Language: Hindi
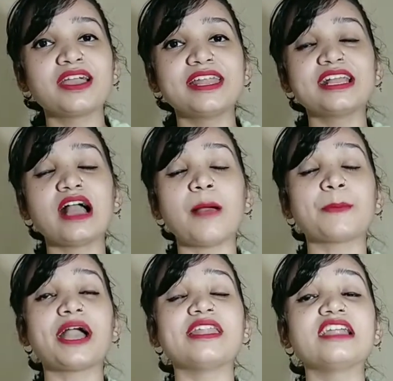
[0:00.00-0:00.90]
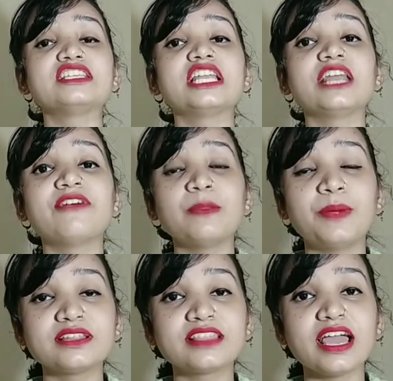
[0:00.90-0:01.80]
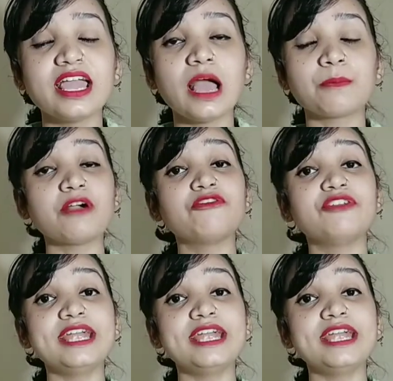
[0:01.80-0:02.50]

करेगा आपका एनर्जी लेवल बढ़ता है आपका